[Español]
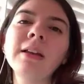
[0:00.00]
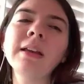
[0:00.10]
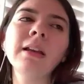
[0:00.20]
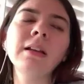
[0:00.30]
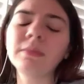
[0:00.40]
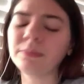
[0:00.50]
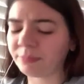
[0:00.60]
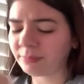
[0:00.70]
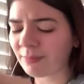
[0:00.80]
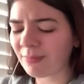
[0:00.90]
y, deje de
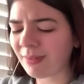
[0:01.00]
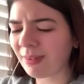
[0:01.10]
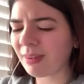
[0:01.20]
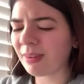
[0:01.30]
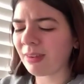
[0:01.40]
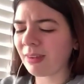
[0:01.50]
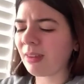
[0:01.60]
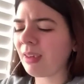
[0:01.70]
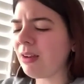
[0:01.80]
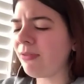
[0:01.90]
estar...
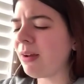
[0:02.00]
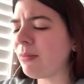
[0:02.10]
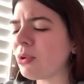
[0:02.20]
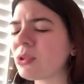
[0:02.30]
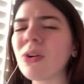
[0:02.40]
El famoso